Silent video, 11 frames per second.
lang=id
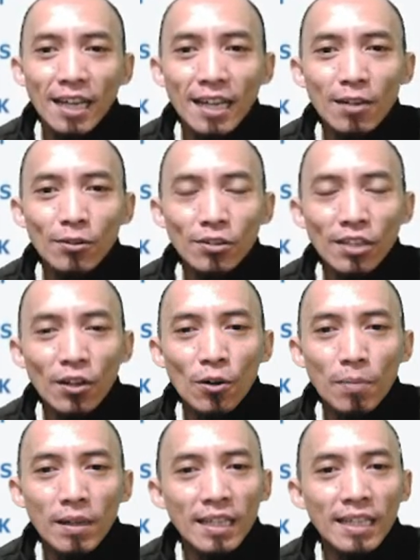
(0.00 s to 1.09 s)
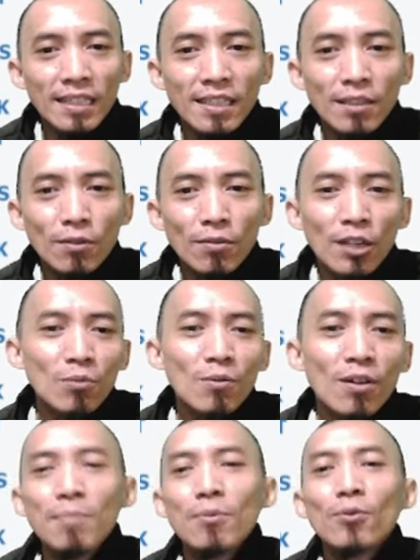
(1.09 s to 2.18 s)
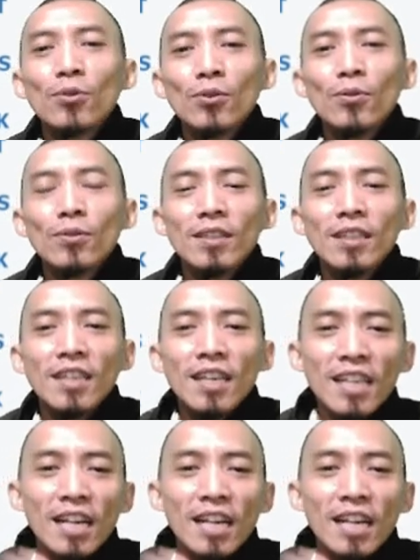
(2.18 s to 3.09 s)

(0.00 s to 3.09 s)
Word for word: Karena untuk nyari opart legend itu nggak semua orang beruntung. Jadi ini salah